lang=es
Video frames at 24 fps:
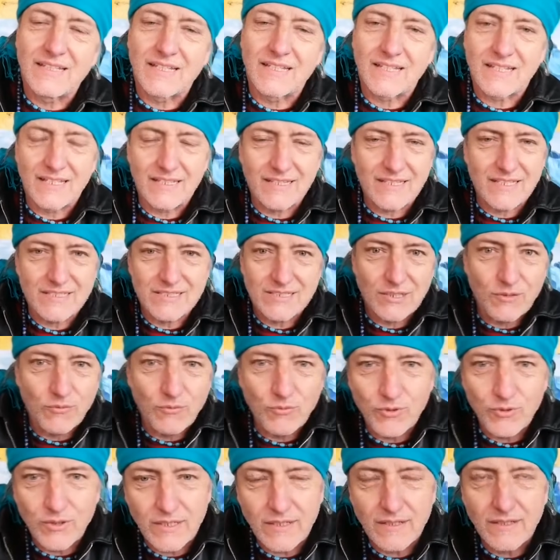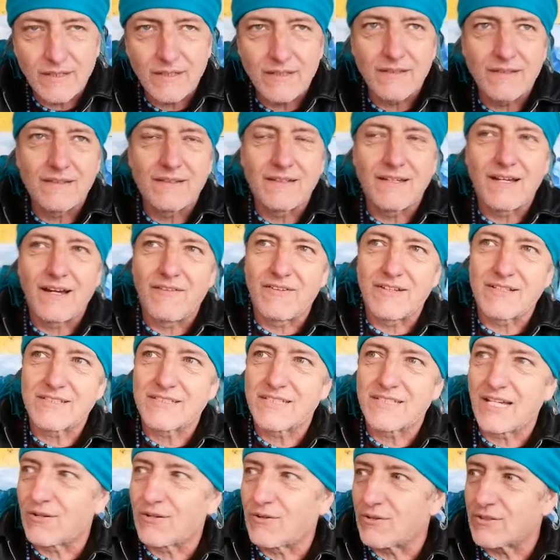La gente se une a
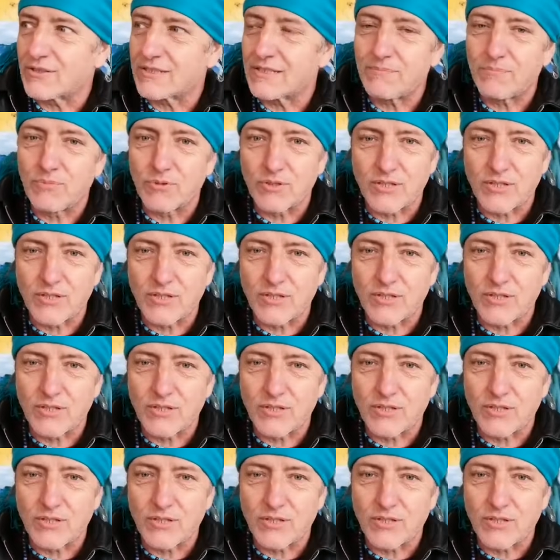veces a cosas